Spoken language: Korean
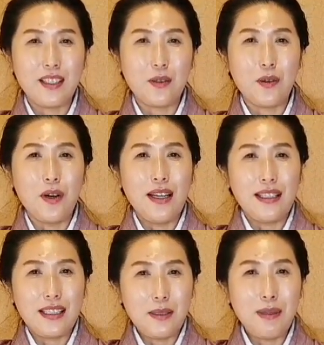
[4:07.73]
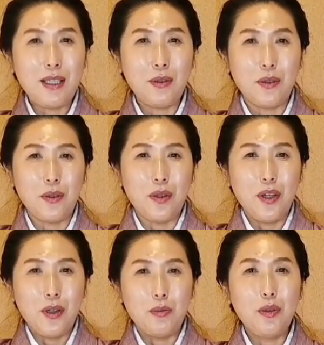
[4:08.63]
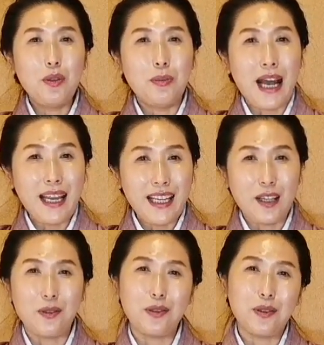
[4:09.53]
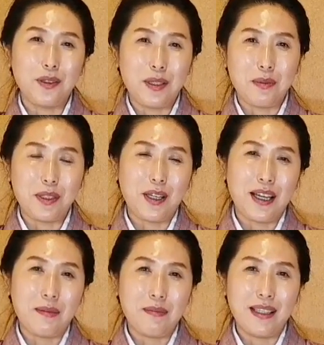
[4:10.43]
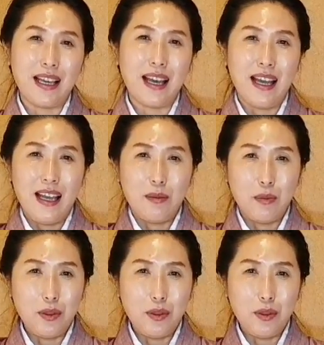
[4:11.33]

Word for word: 그리고 치마도 무릎 아래에 오도록 입으셔야 합니다.